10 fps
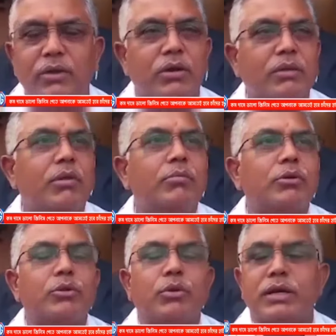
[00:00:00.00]
লোকে বম
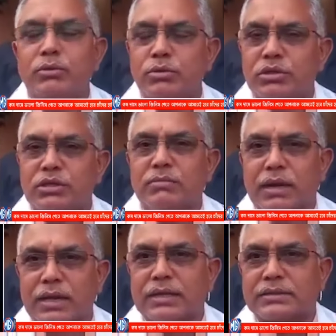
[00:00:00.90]
বন্দুক খেয়ে দুই দিক থেকে
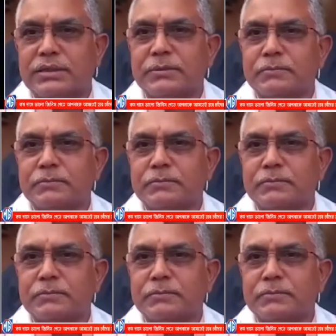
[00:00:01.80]
মারা যাচ্ছে